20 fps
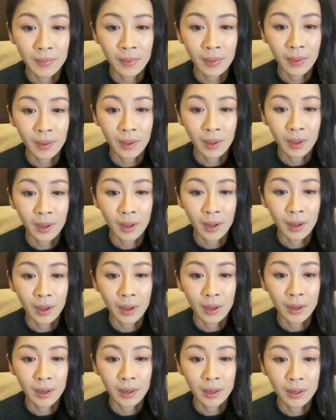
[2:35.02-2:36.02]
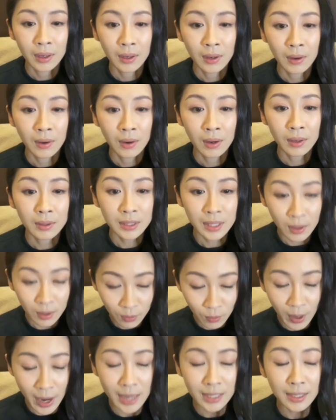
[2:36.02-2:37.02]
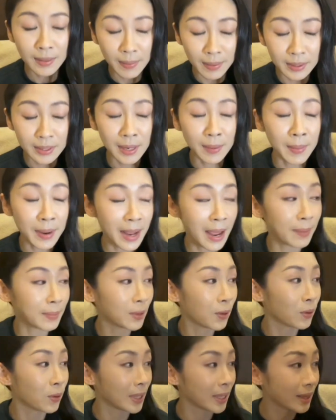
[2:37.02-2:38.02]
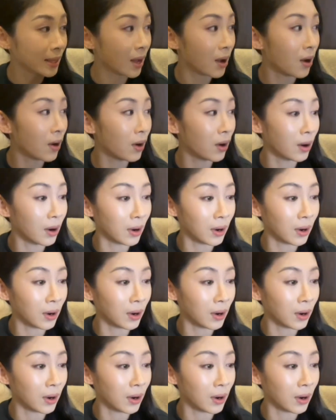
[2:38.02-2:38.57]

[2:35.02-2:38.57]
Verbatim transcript: โทรศัพท์นะคะวันนั้นฉันพยายามโทรติดต่อ